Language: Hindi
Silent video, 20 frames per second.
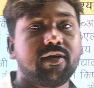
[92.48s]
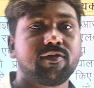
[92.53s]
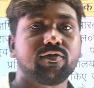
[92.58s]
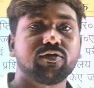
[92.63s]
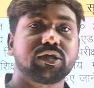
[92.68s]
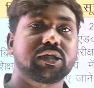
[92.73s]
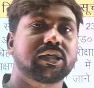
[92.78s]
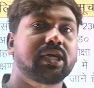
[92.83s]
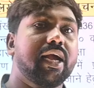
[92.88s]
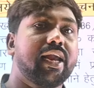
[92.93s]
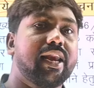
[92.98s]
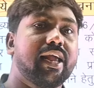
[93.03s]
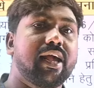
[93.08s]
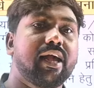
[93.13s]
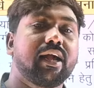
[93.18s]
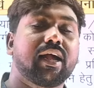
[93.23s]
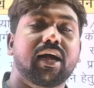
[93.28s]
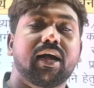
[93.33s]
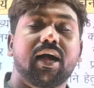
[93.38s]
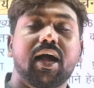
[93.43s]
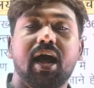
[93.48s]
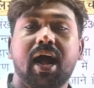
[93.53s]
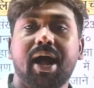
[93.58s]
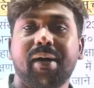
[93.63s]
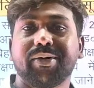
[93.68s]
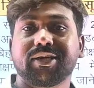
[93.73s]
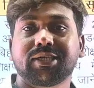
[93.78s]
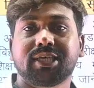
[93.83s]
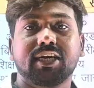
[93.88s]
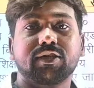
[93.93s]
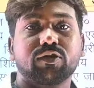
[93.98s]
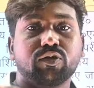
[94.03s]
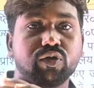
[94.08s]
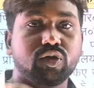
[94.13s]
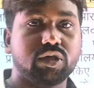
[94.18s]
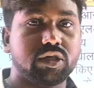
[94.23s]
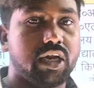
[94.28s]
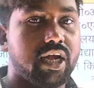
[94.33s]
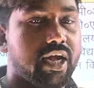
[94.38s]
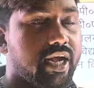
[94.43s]
है उसके लिए एक आवश्यक
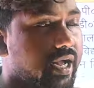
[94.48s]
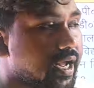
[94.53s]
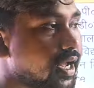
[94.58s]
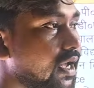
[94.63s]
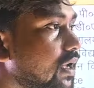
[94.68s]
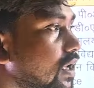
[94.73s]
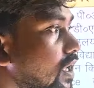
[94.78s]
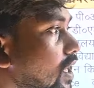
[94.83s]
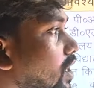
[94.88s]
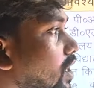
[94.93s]
सूचना है